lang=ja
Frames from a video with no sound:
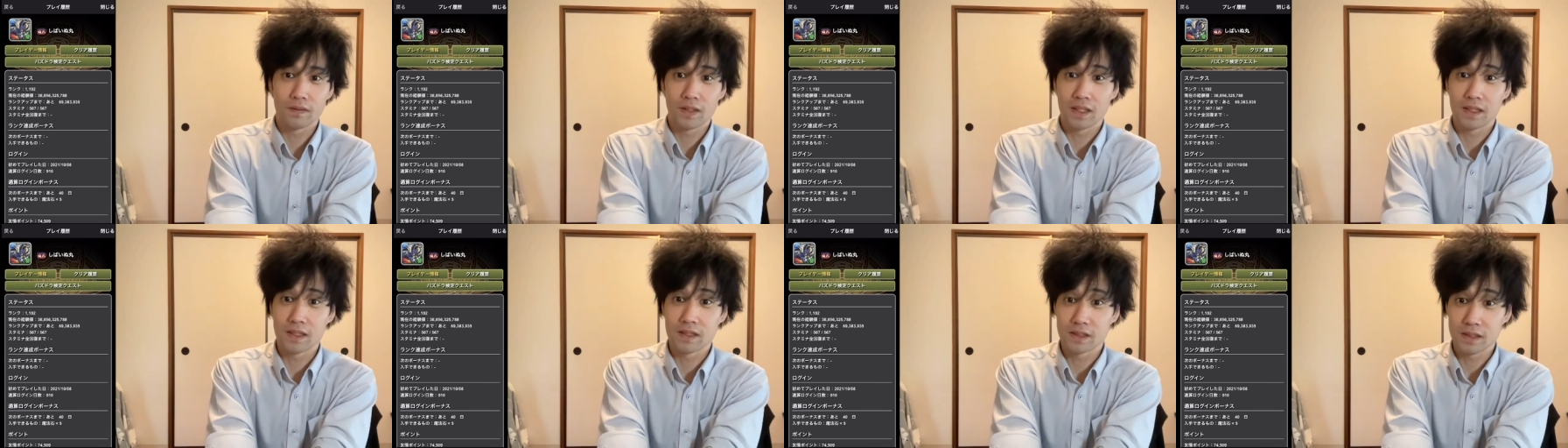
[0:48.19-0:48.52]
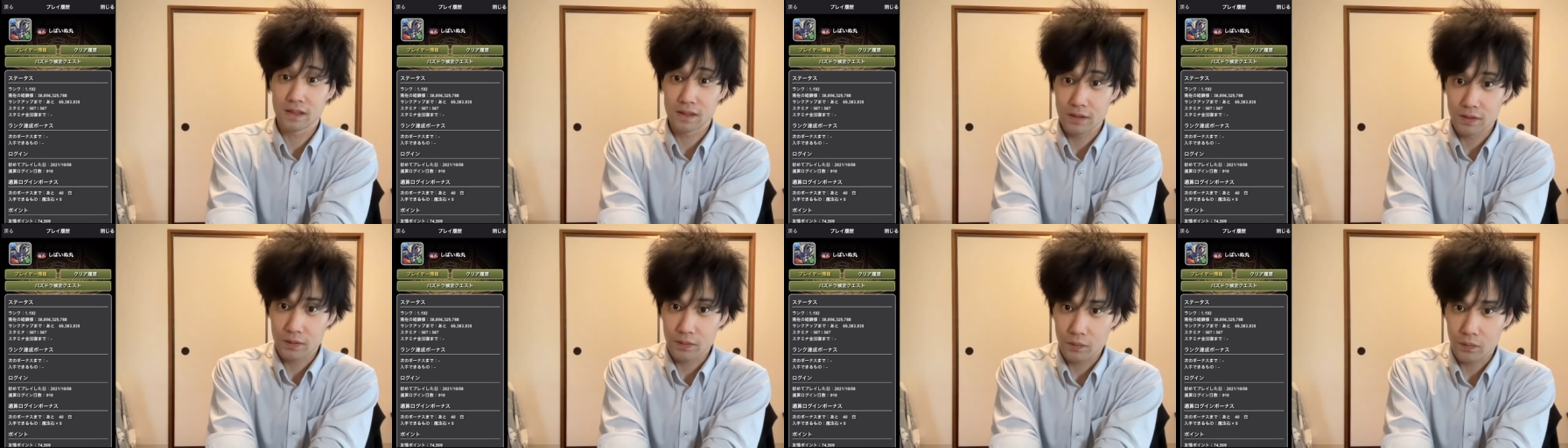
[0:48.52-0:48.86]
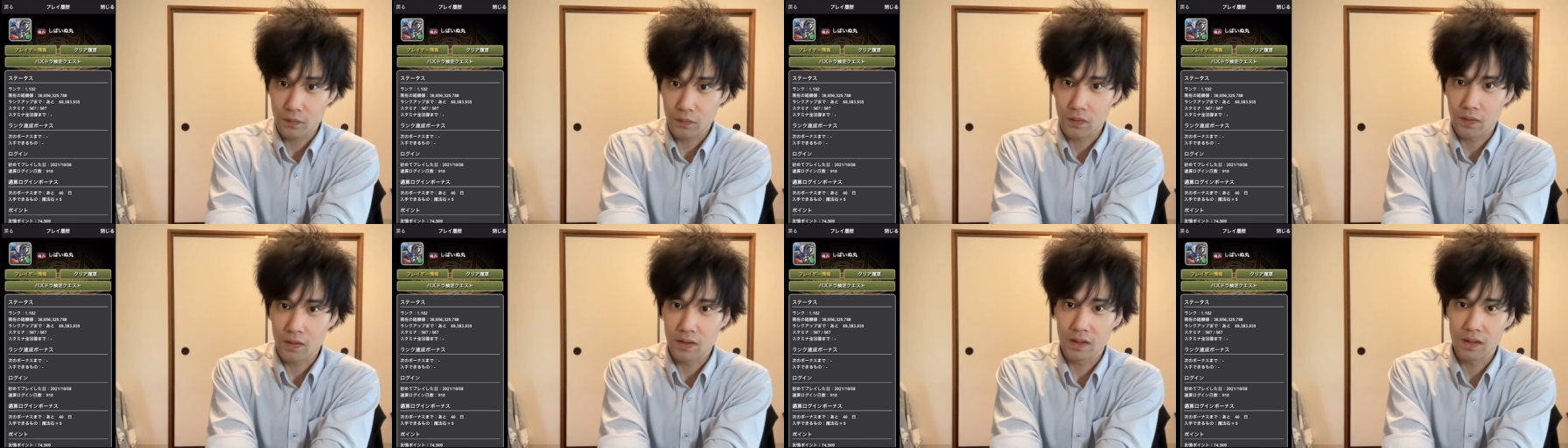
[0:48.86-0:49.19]
配信
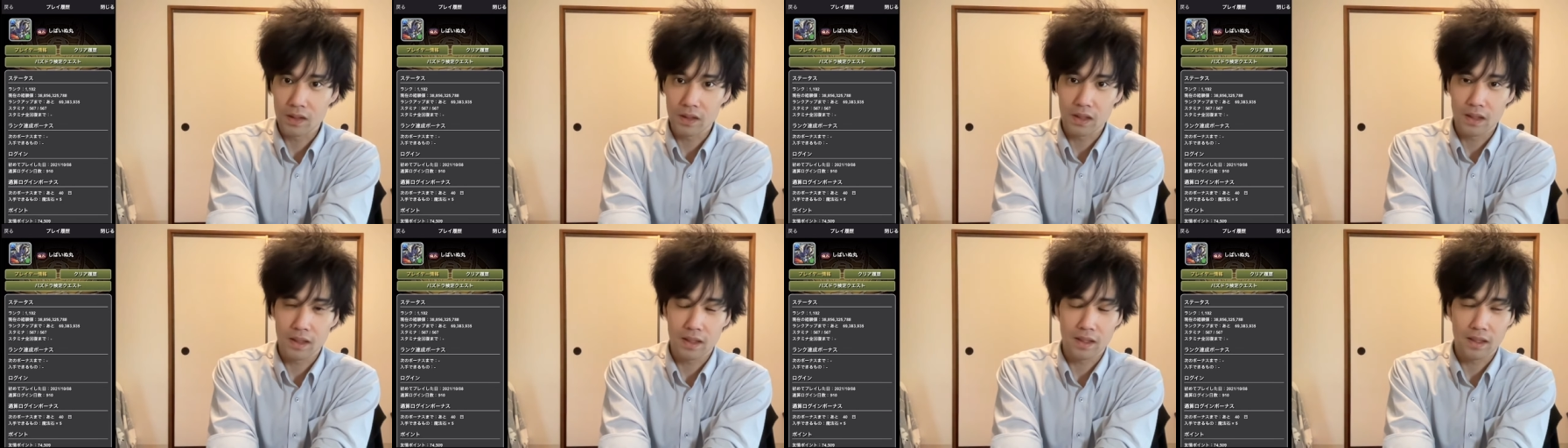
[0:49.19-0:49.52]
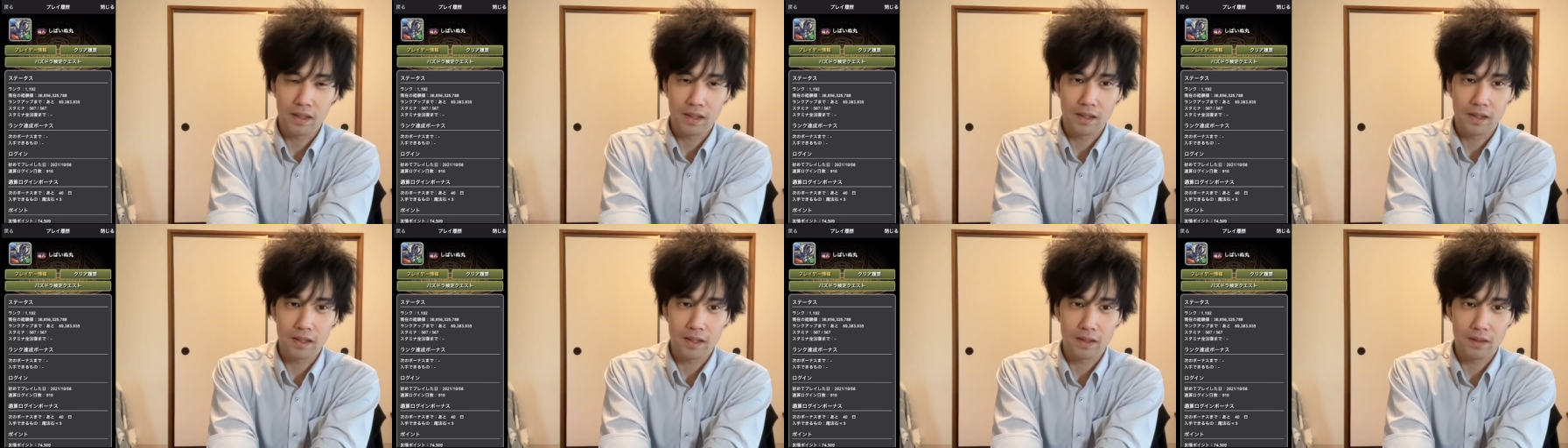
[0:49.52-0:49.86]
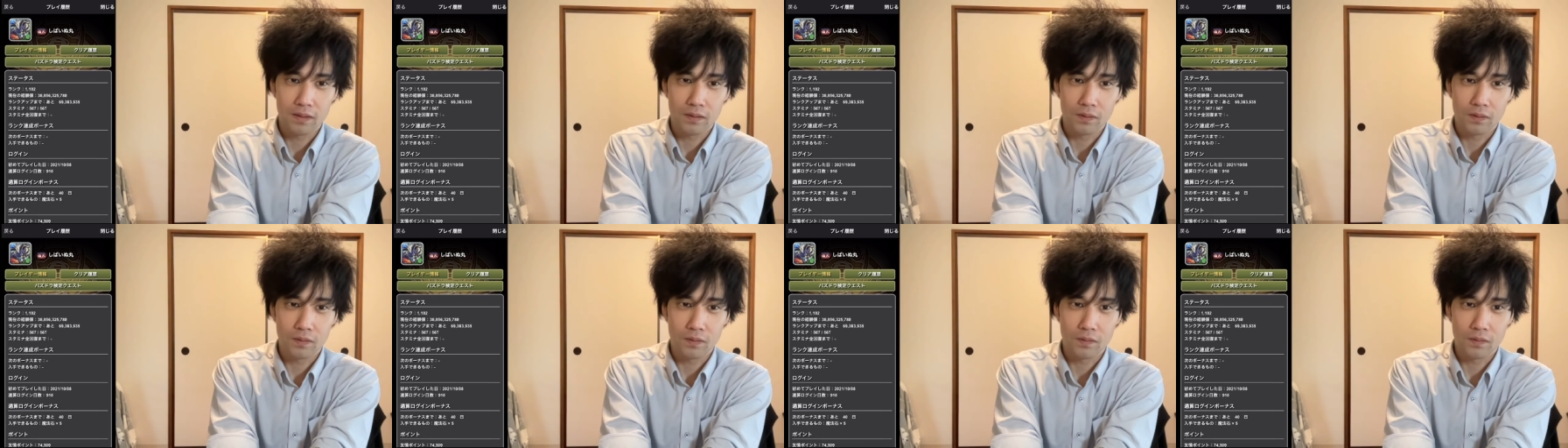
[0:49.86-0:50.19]
と、
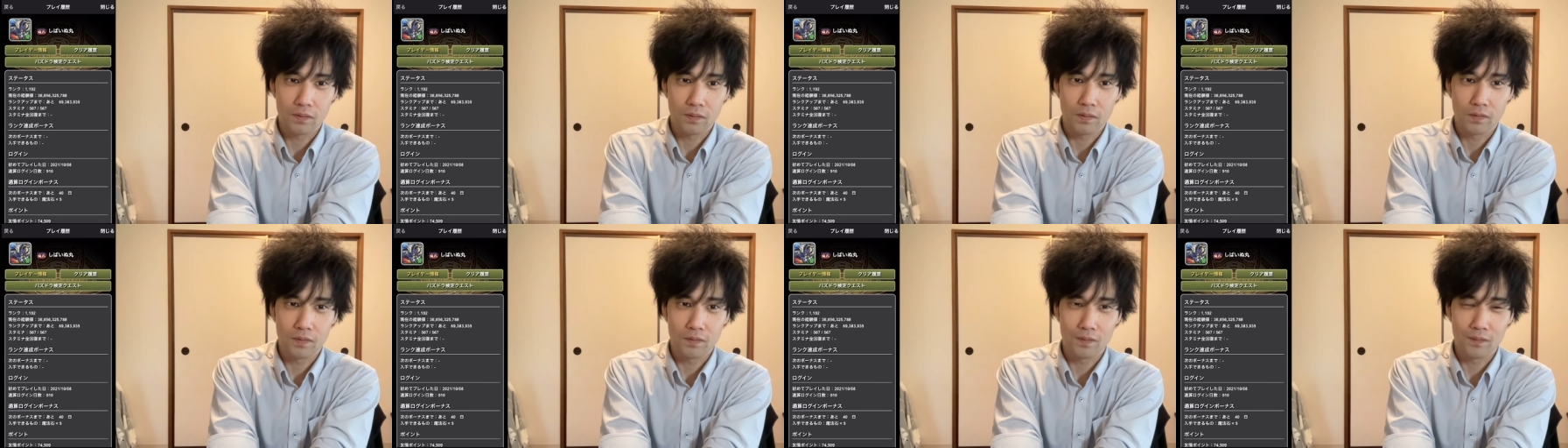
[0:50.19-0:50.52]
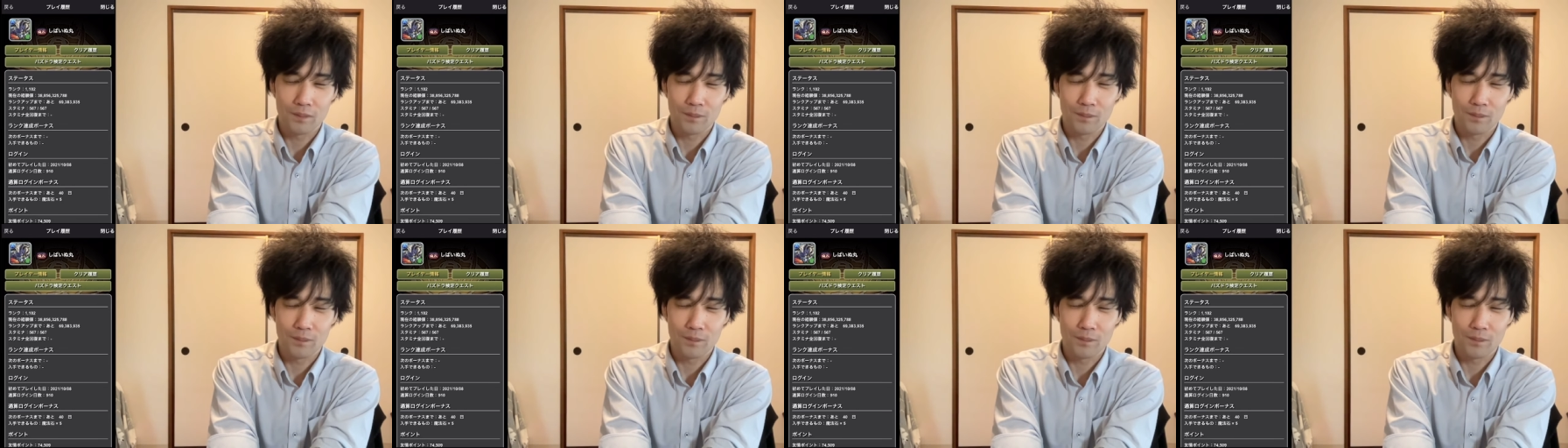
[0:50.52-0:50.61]
えっと、